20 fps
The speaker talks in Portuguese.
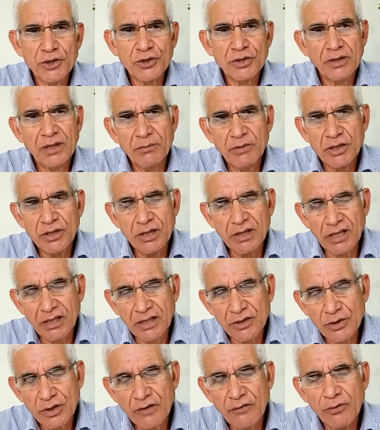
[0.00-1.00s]
À medida que a
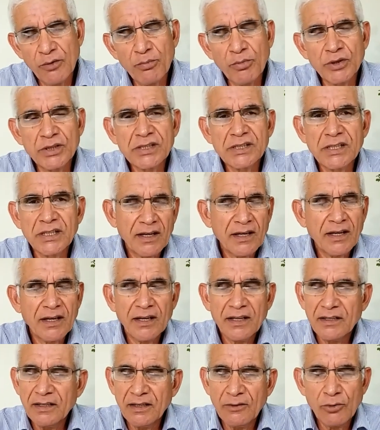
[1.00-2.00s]
gente for postando
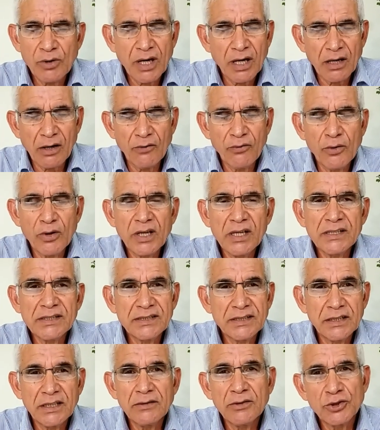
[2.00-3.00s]
e o canal for
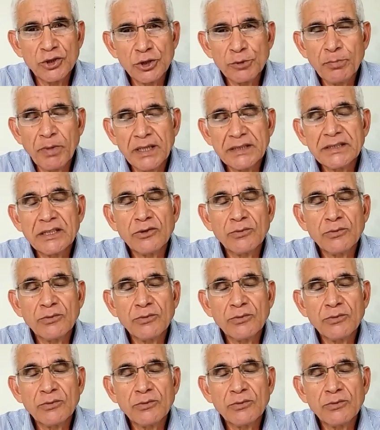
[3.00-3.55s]
crescendo, a gente passa a